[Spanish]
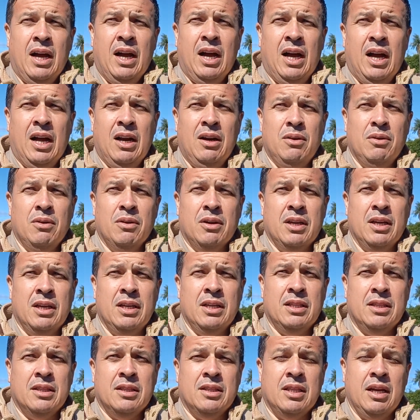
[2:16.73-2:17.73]
a los que
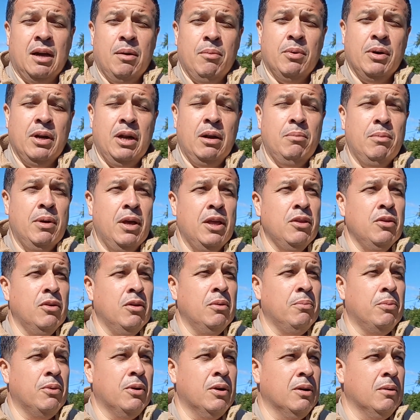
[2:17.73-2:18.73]
estamos en el medio
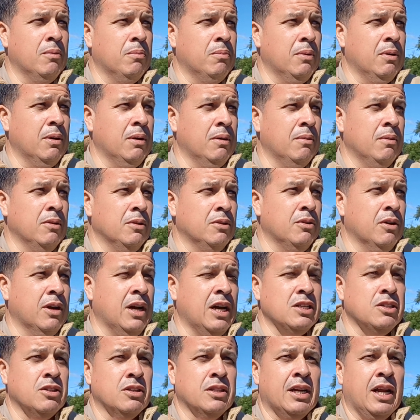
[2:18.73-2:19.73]
de, por, en nuestro
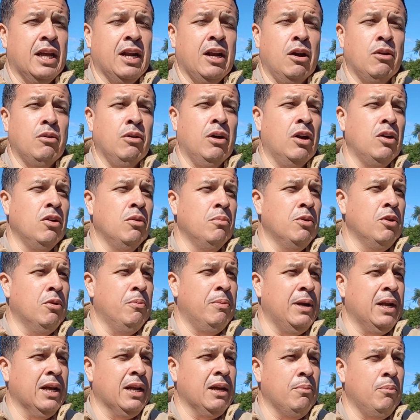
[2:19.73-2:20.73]
caso, traer a los alumnos
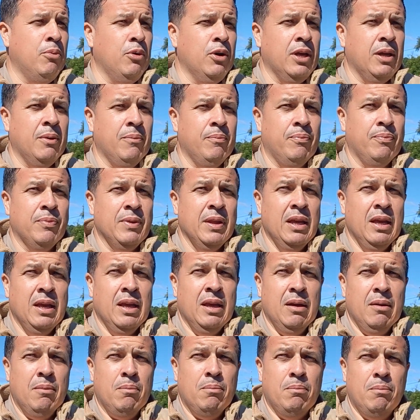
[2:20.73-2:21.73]
para que puedan
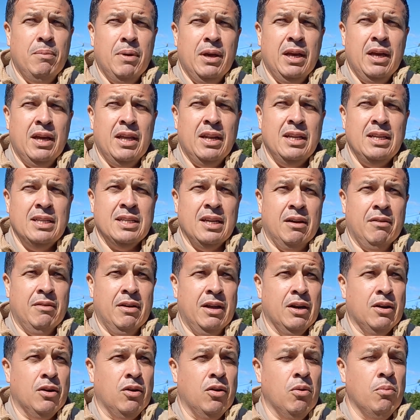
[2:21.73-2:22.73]
ver y
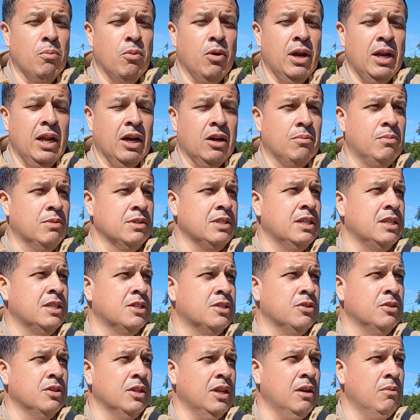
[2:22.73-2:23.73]
saber cómo es la
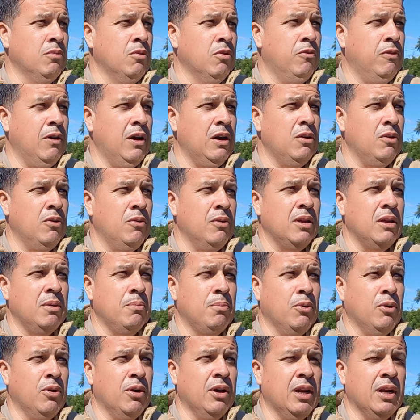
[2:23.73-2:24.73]
comercialización del búfalo y
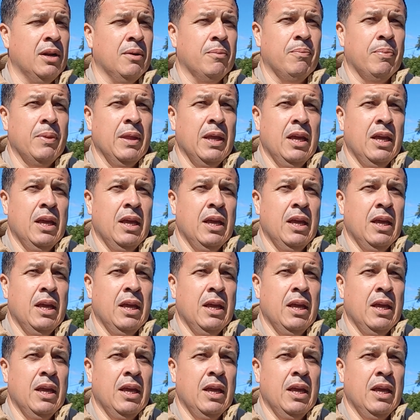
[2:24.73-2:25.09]
poder